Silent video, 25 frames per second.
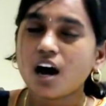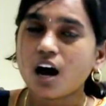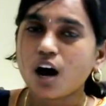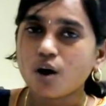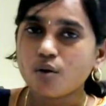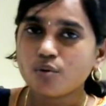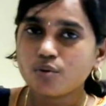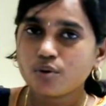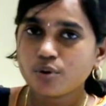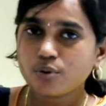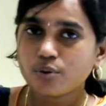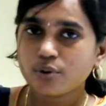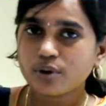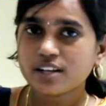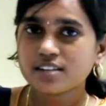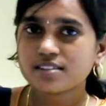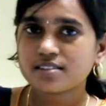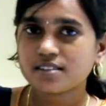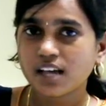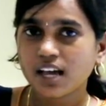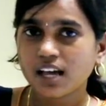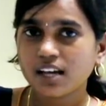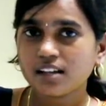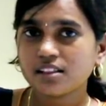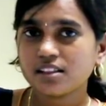அவங்க கூட
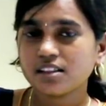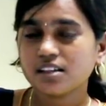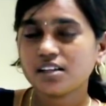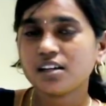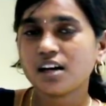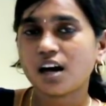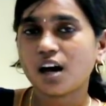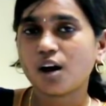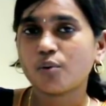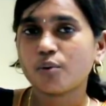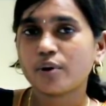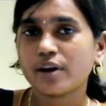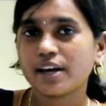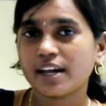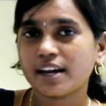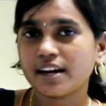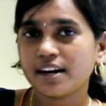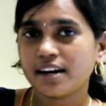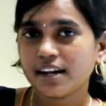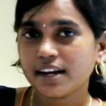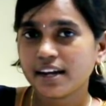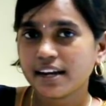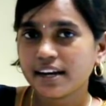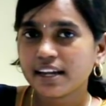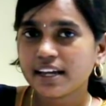சேர்ந்து அவங்க
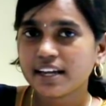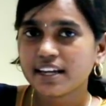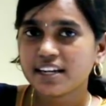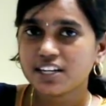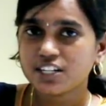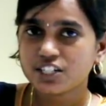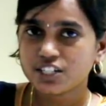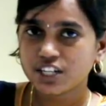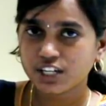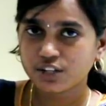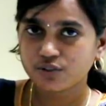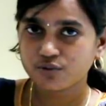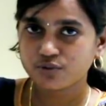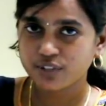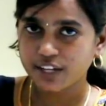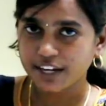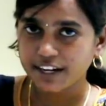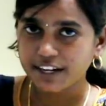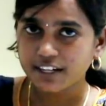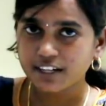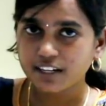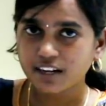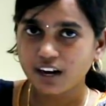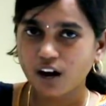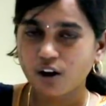என்ன என்ன இனிஷியேட்டிவ்ஸ்
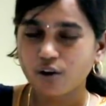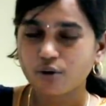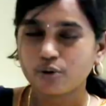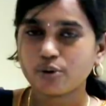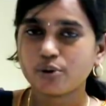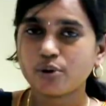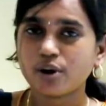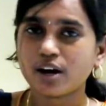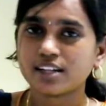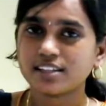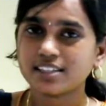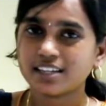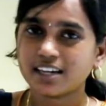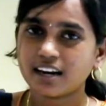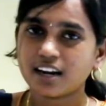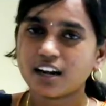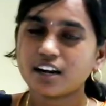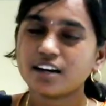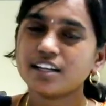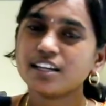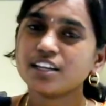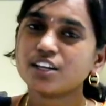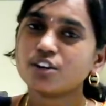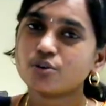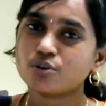எடுக்கிறாங்களோ
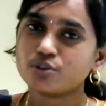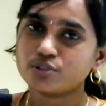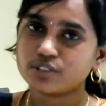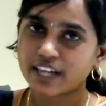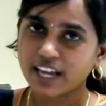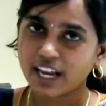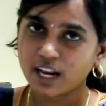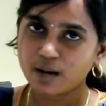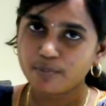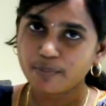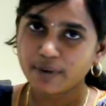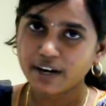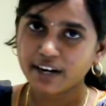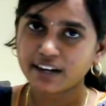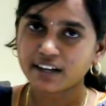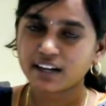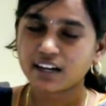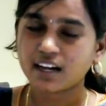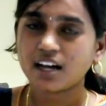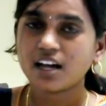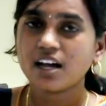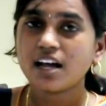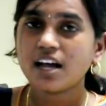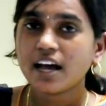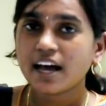அதுக்கெல்லாம் நீங்கள் கொஞ்சம் ஹெல்ப்
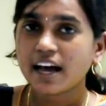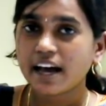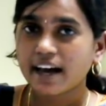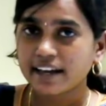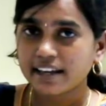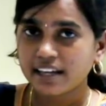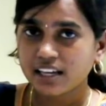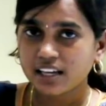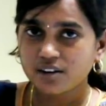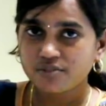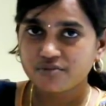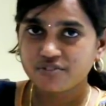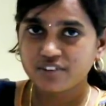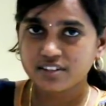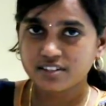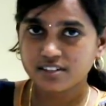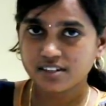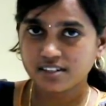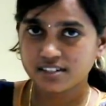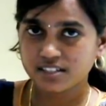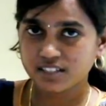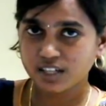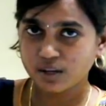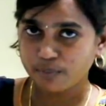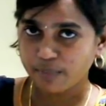பண்ணுங்கள் ஹையர்
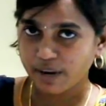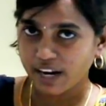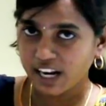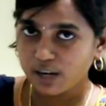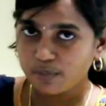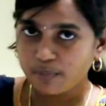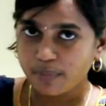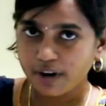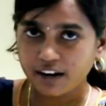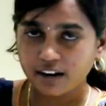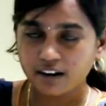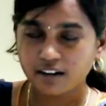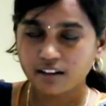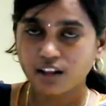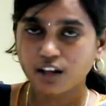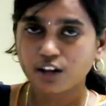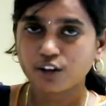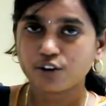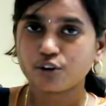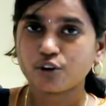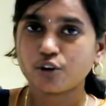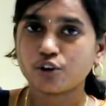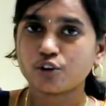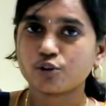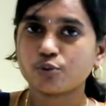அஃபீஷியல்ஸ்க்கு மெயில் பண்ணுறதா
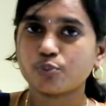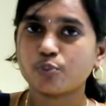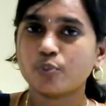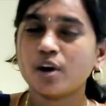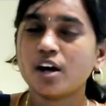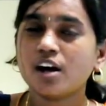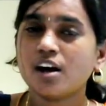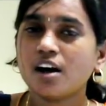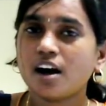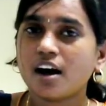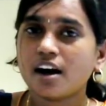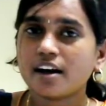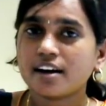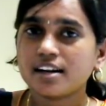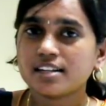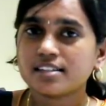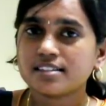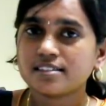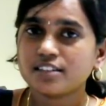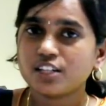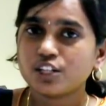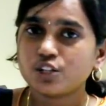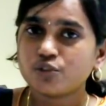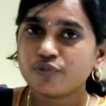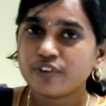இருக்கட்டும்
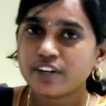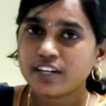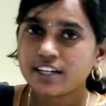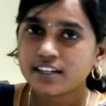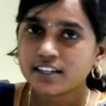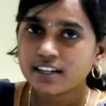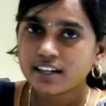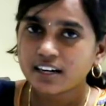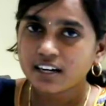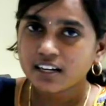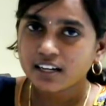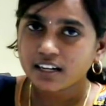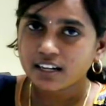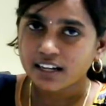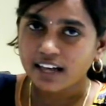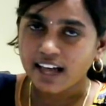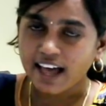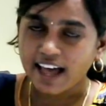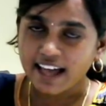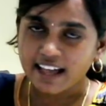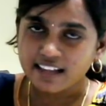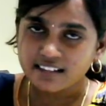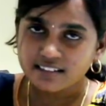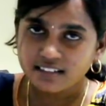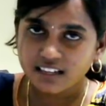அரல்ஸ் இந்த ட்விட்டரில்
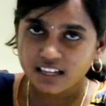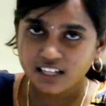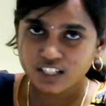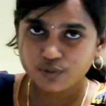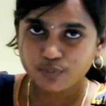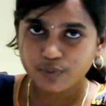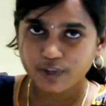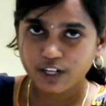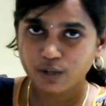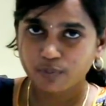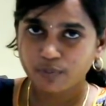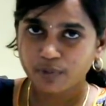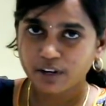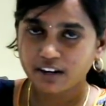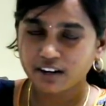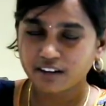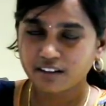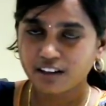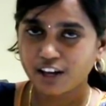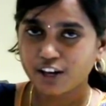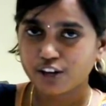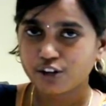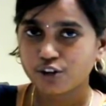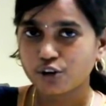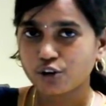ஹேஷ்டேக் ஸ்ப்ரெட்
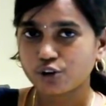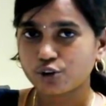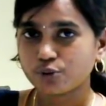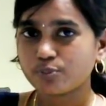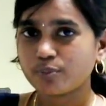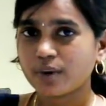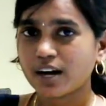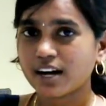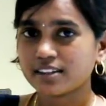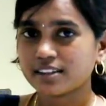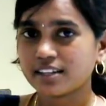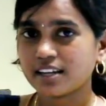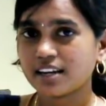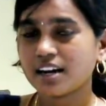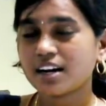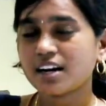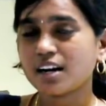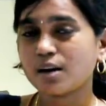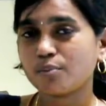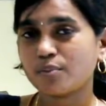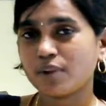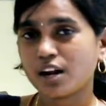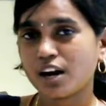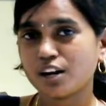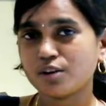பண்ணுறதா இருக்கட்டும்
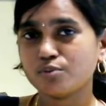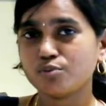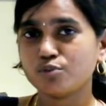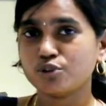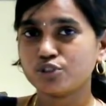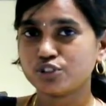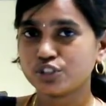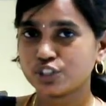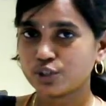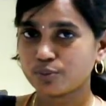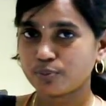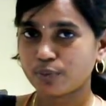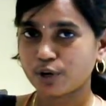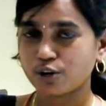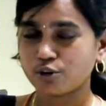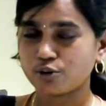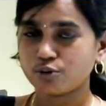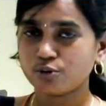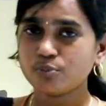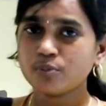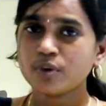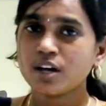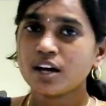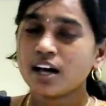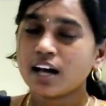அதெல்லாம் நம்மளால் முடிஞ்சது
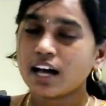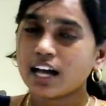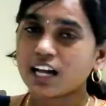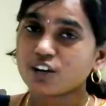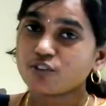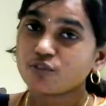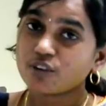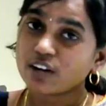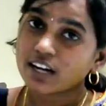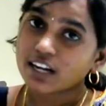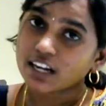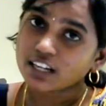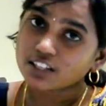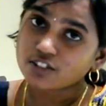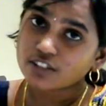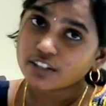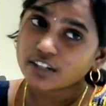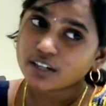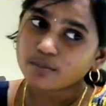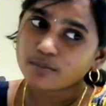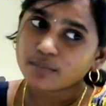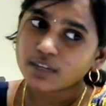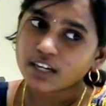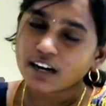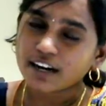பண்ணணும் அங்கே
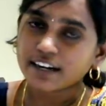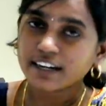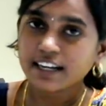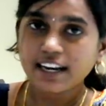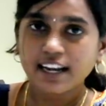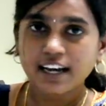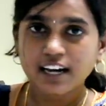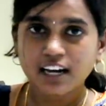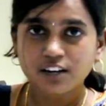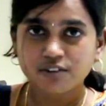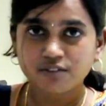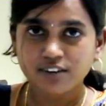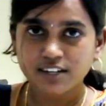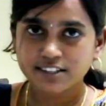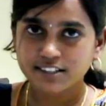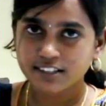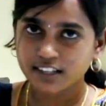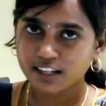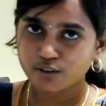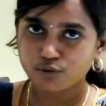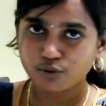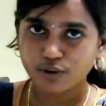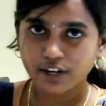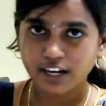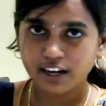ஆக்சுவலி நம்ம அனில் அகர்வால்
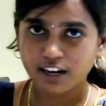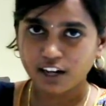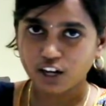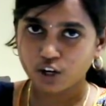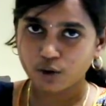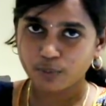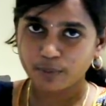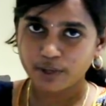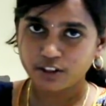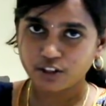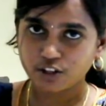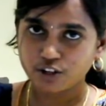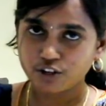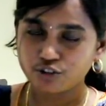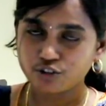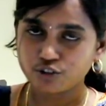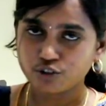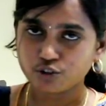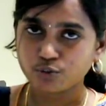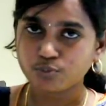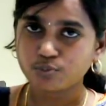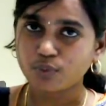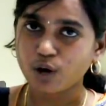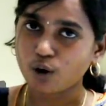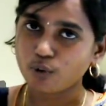சார் உங்கள் எல்லாருக்குமே
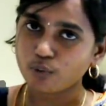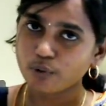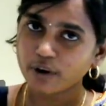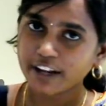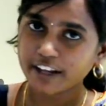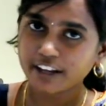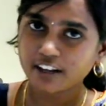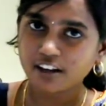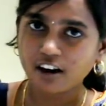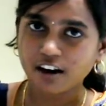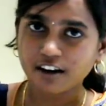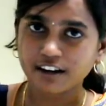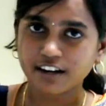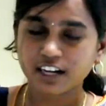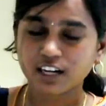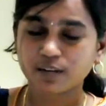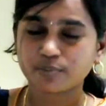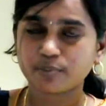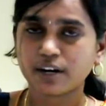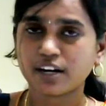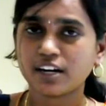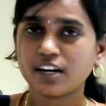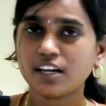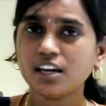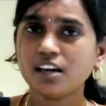தெரிஞ்சிருக்கும் அவங்களையும்
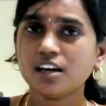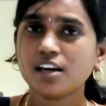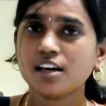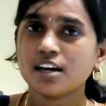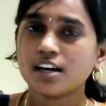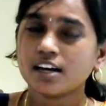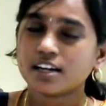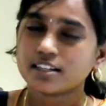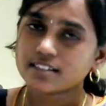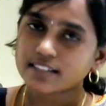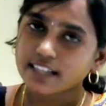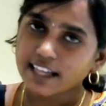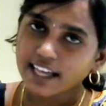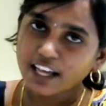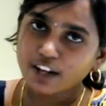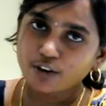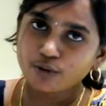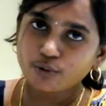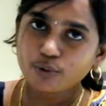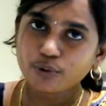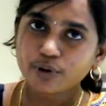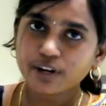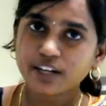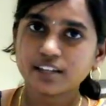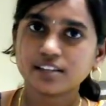காண்டாக்ட் பண்ணி
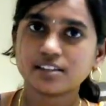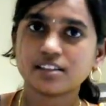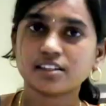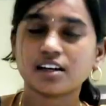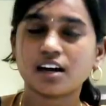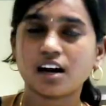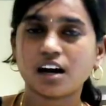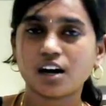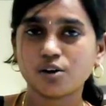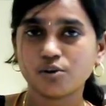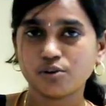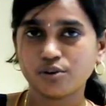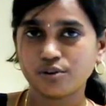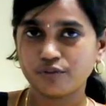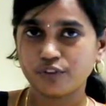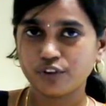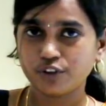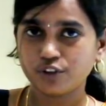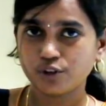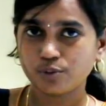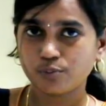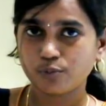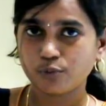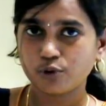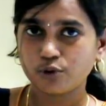சாரும் கூட இதுக்காக ஒரு
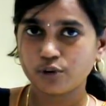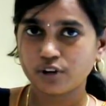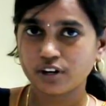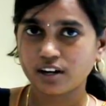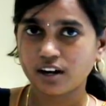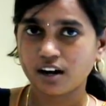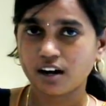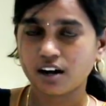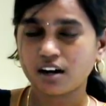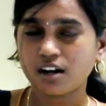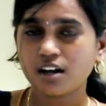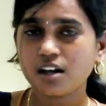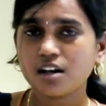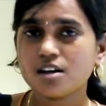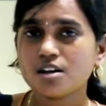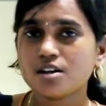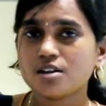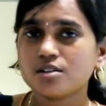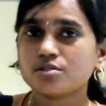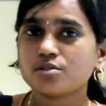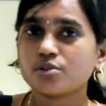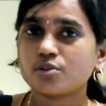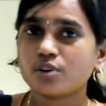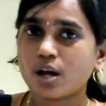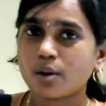வீடியோ போட்டிருக்காங்க
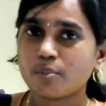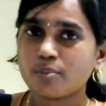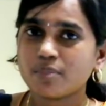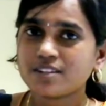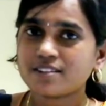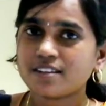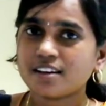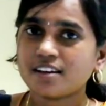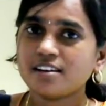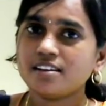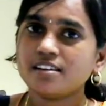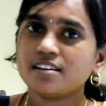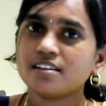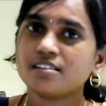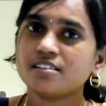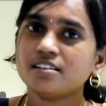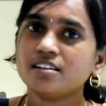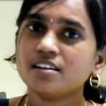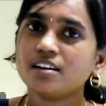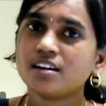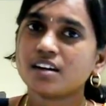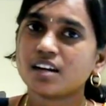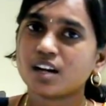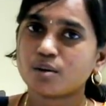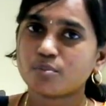ஸோ நம்ம
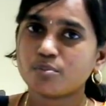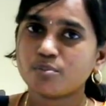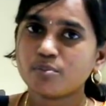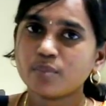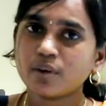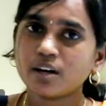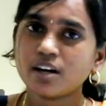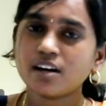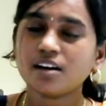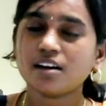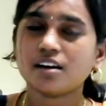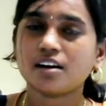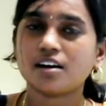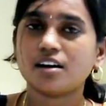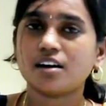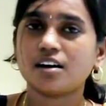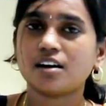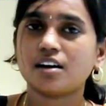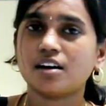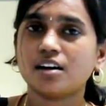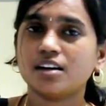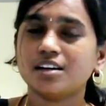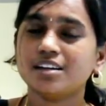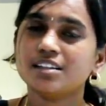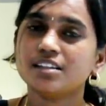சைட்லேருந்து நம்ம
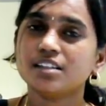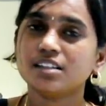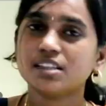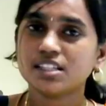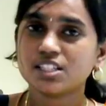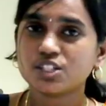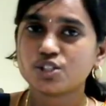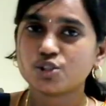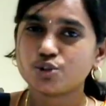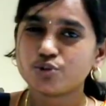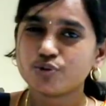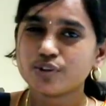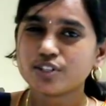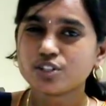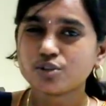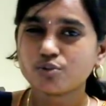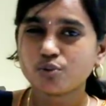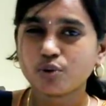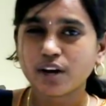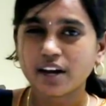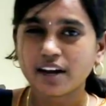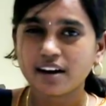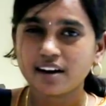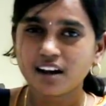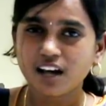இது இந்த
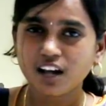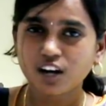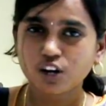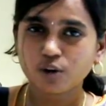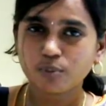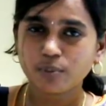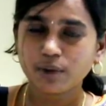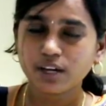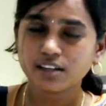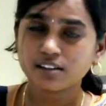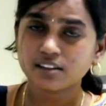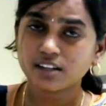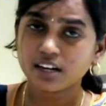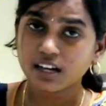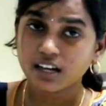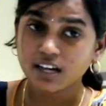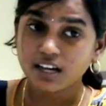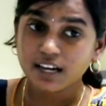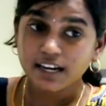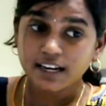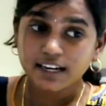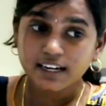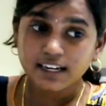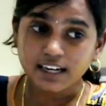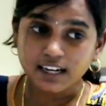சுச்சுவேஷன் உங்கள் எல்லாருக்குமே இதில்
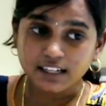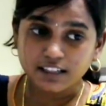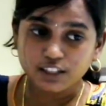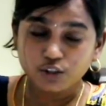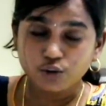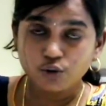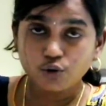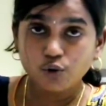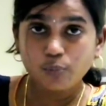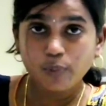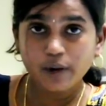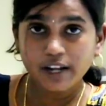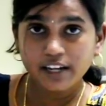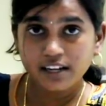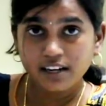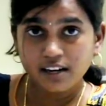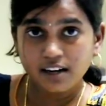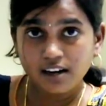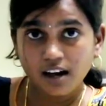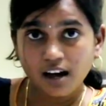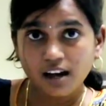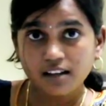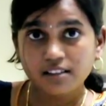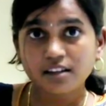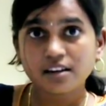அந்த குரூப்பில்
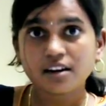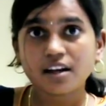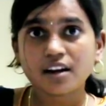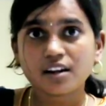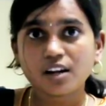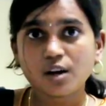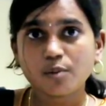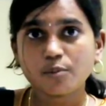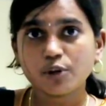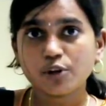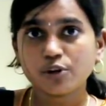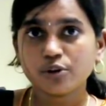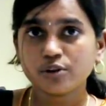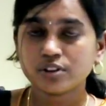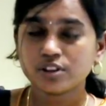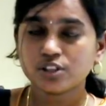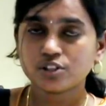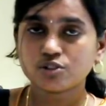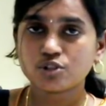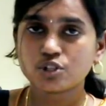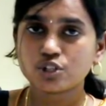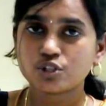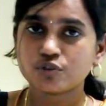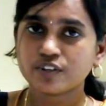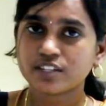இல்லாத நிறைய பேர்
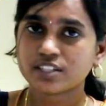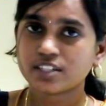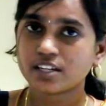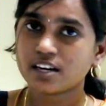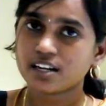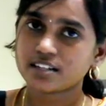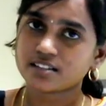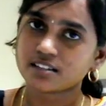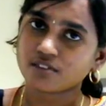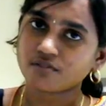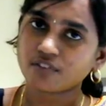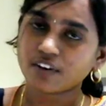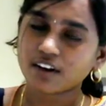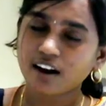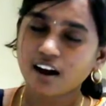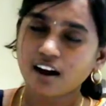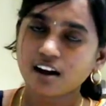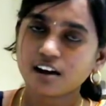இந்த சுச்சுவேஷனில் சஃபர்